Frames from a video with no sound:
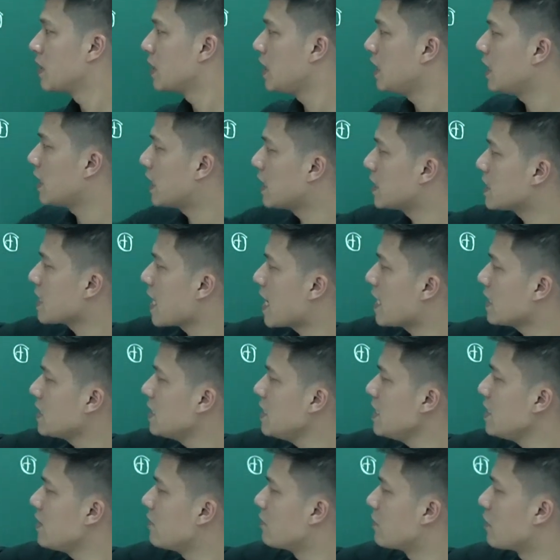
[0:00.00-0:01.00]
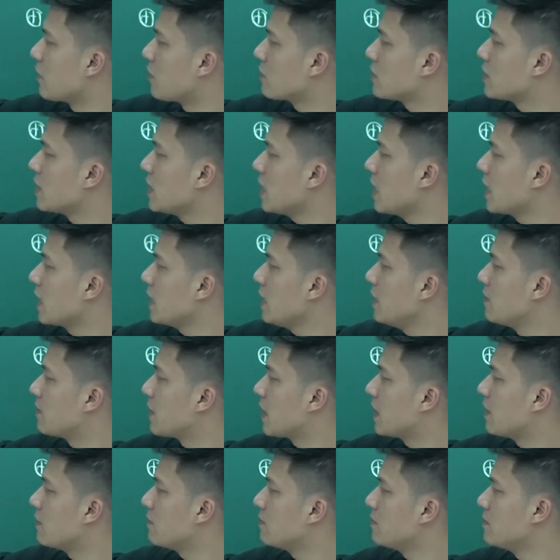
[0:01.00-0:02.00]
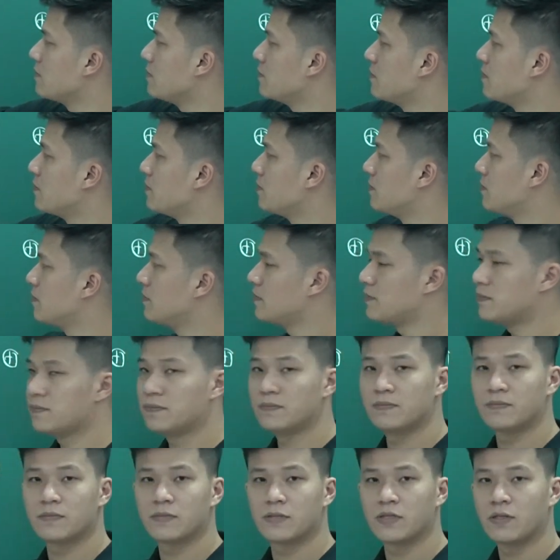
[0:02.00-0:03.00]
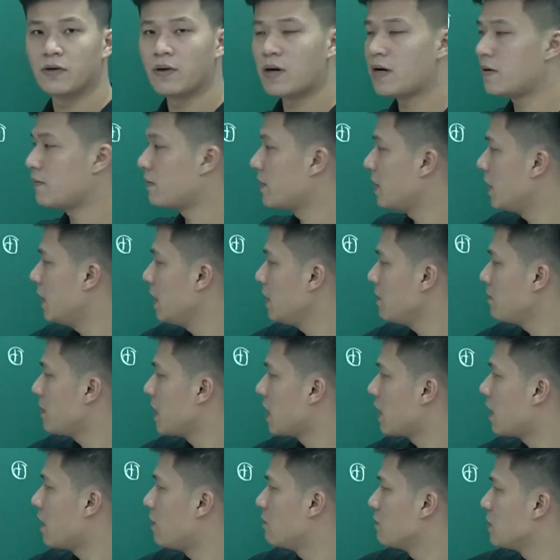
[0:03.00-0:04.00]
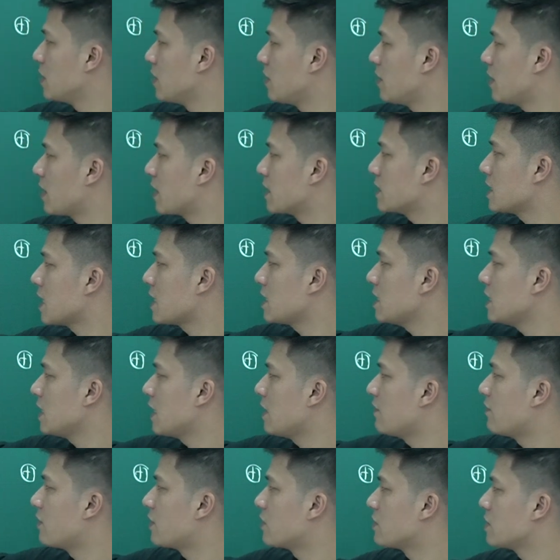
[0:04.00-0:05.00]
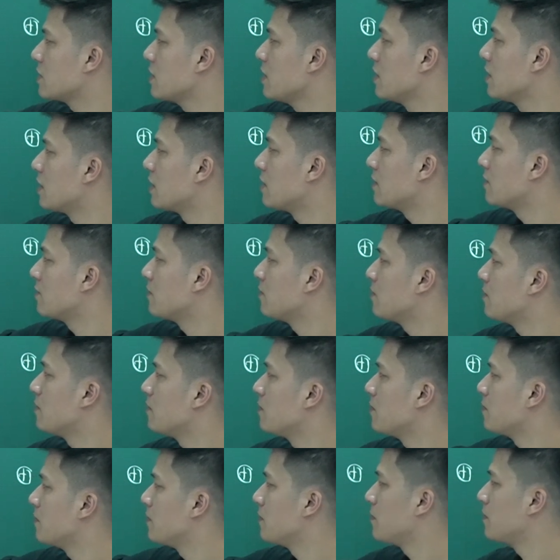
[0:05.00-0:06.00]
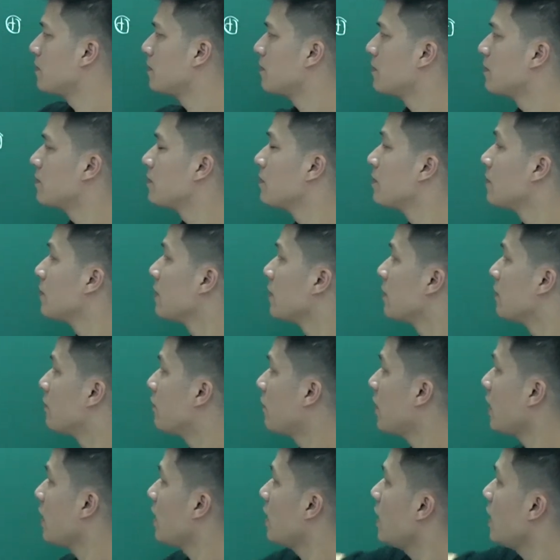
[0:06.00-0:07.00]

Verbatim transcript: thì cái giá trị của nó chính là cái điểm này không? Đúng không? x bằng 0 thì nó là cái giá trị này và nó dương. Vậy